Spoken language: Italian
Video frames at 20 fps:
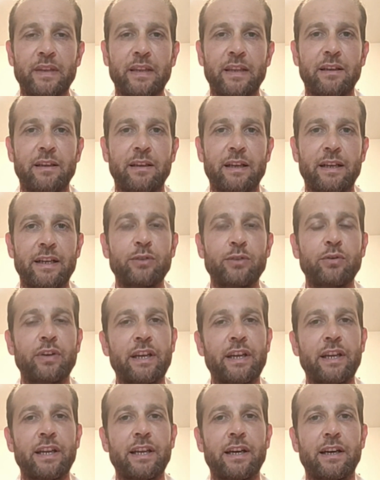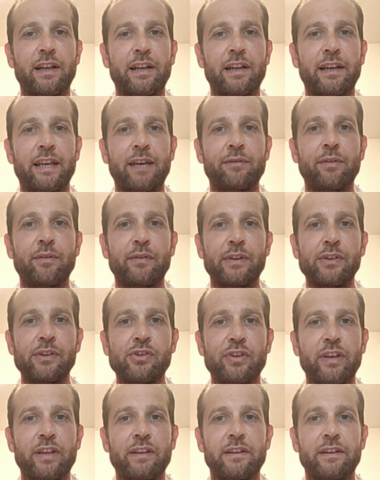mh, credo che la, la chiave
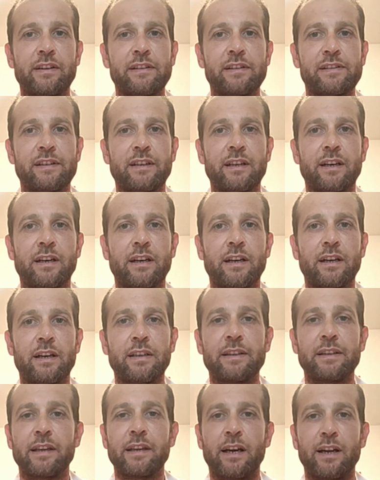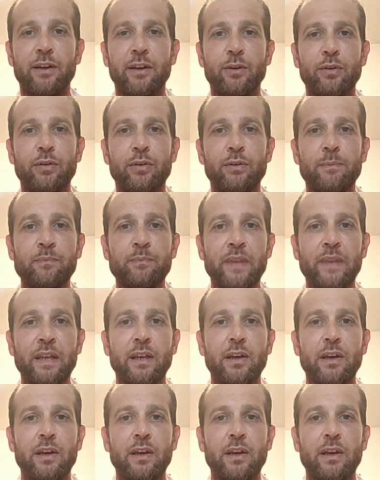vincente sia il dialogo.